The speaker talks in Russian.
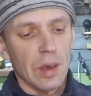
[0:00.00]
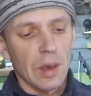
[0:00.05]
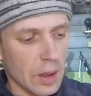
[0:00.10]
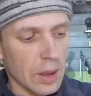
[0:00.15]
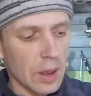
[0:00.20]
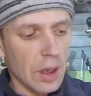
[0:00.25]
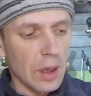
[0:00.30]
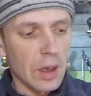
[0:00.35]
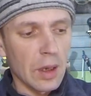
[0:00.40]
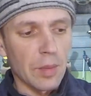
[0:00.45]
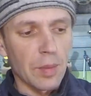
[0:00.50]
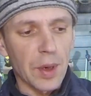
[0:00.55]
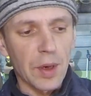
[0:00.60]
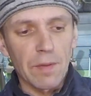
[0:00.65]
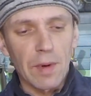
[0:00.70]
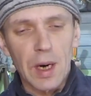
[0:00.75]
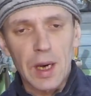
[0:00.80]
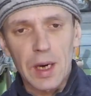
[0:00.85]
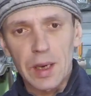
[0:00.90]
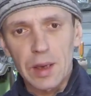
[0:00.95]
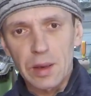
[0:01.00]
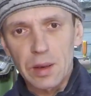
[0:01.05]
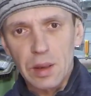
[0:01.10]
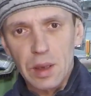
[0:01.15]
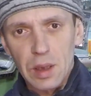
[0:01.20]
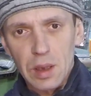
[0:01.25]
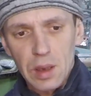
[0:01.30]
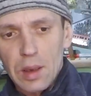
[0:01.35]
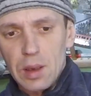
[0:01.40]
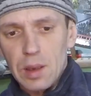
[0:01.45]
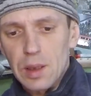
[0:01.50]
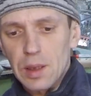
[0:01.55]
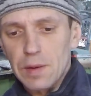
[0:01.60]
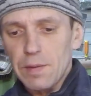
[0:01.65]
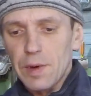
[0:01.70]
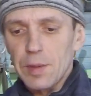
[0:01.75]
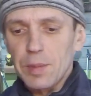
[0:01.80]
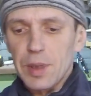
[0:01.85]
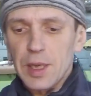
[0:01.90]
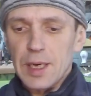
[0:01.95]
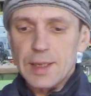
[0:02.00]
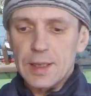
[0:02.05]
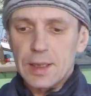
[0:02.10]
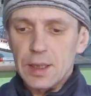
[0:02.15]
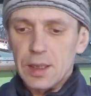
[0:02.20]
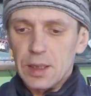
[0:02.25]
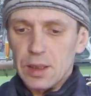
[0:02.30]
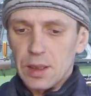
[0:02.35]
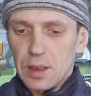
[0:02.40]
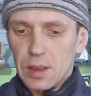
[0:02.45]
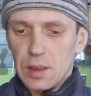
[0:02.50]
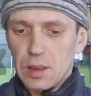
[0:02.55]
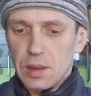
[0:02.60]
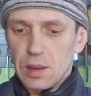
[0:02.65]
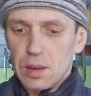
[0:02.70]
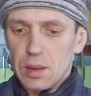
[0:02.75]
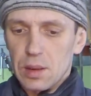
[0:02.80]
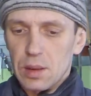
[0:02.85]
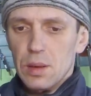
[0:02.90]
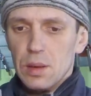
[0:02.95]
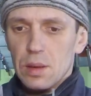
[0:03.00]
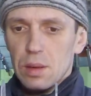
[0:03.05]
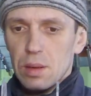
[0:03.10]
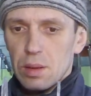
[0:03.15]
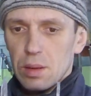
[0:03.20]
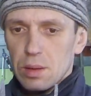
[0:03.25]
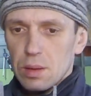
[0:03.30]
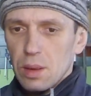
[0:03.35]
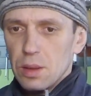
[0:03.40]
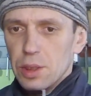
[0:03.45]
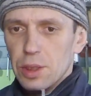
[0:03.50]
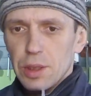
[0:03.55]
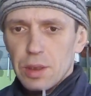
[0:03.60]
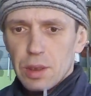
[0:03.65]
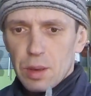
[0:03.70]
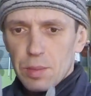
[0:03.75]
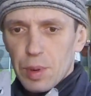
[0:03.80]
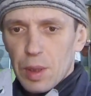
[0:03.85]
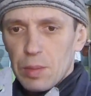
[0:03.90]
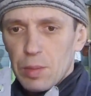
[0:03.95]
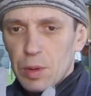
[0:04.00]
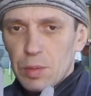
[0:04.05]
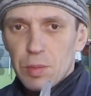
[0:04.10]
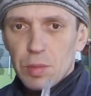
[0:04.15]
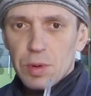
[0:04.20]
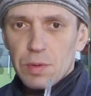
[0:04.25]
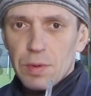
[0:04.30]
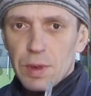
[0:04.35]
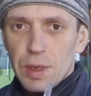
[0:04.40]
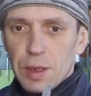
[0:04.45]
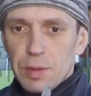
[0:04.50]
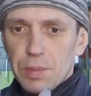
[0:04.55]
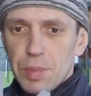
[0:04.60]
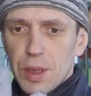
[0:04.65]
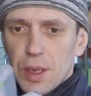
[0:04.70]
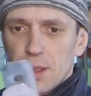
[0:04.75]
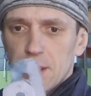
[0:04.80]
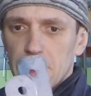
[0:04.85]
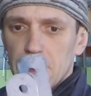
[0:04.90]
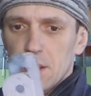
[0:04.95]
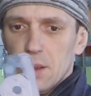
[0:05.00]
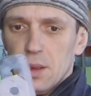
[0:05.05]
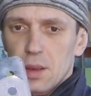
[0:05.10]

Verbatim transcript: В ней я приварил две пластины, толщина, по-моему, 2,5,